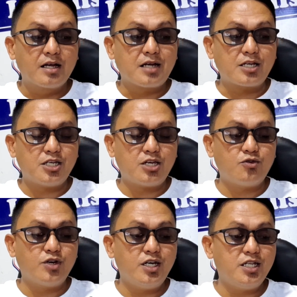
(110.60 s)
Kasi
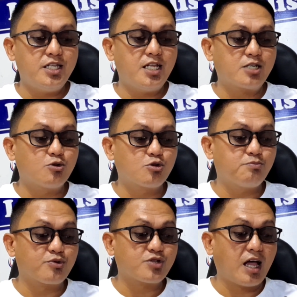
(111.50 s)
kung hindi nila
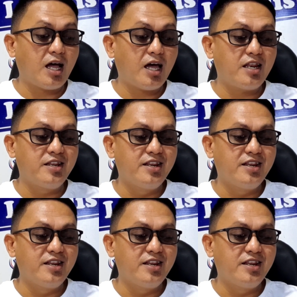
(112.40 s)
susuportahan,